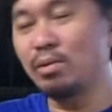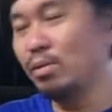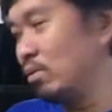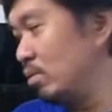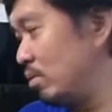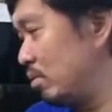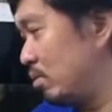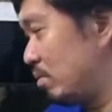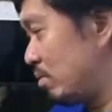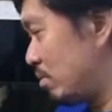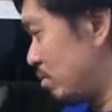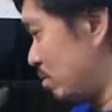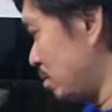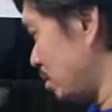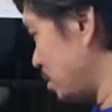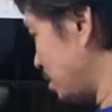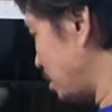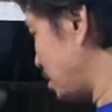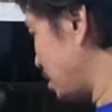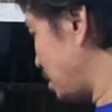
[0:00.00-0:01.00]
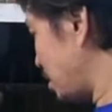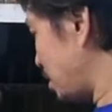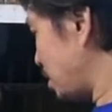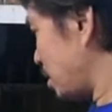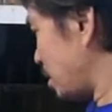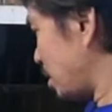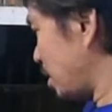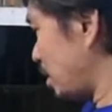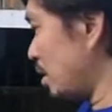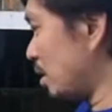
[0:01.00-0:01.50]
So,
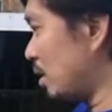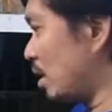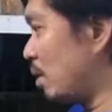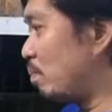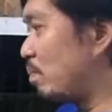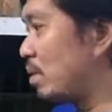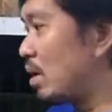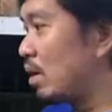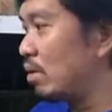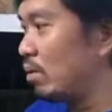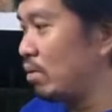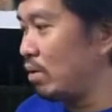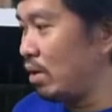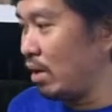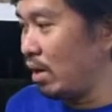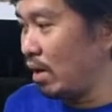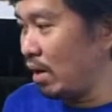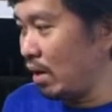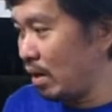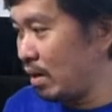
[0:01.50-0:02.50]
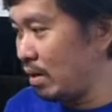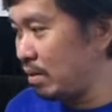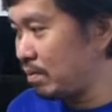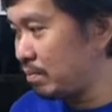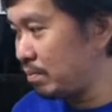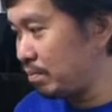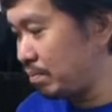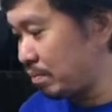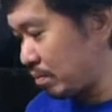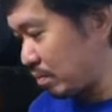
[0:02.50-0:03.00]
inakip na ko Dere.
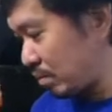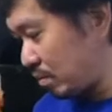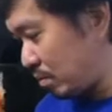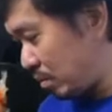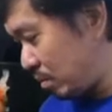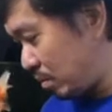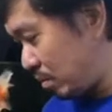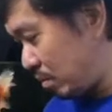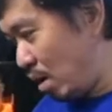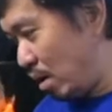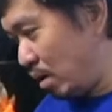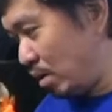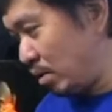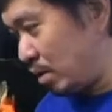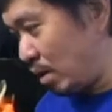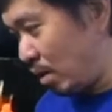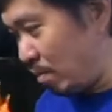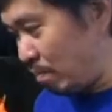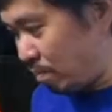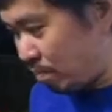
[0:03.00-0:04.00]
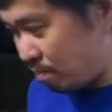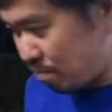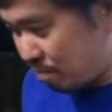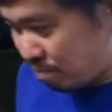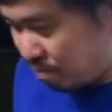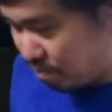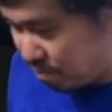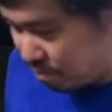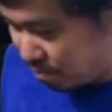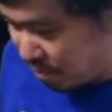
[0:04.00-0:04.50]
Ang sump
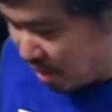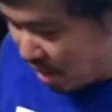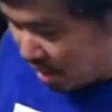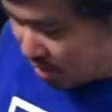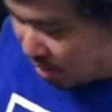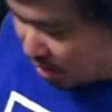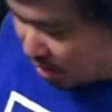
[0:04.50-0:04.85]
na